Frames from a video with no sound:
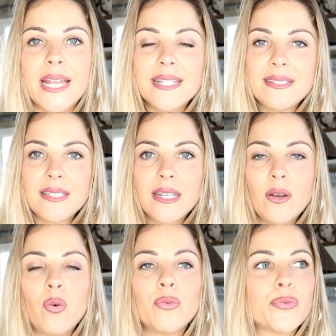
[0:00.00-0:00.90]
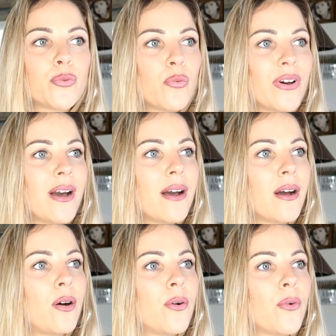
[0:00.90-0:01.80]
Et c'est ce qu'on
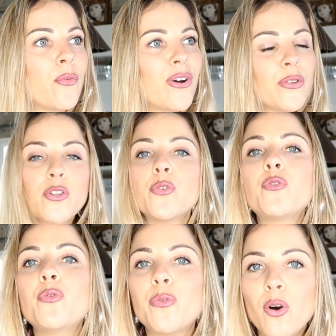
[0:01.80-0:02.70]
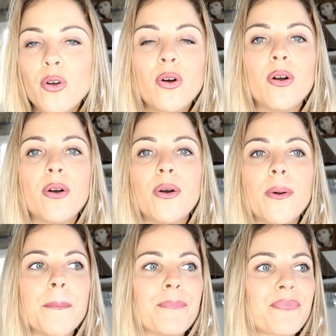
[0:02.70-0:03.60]
va, on va entendre souvent,
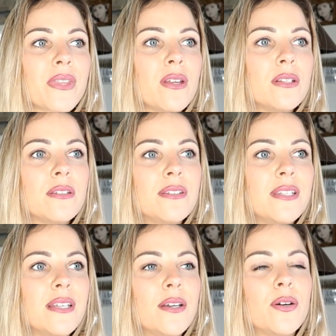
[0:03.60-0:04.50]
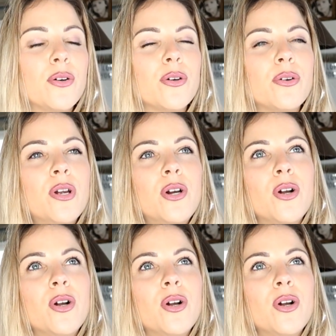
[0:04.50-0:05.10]
euh, c'est... Euh,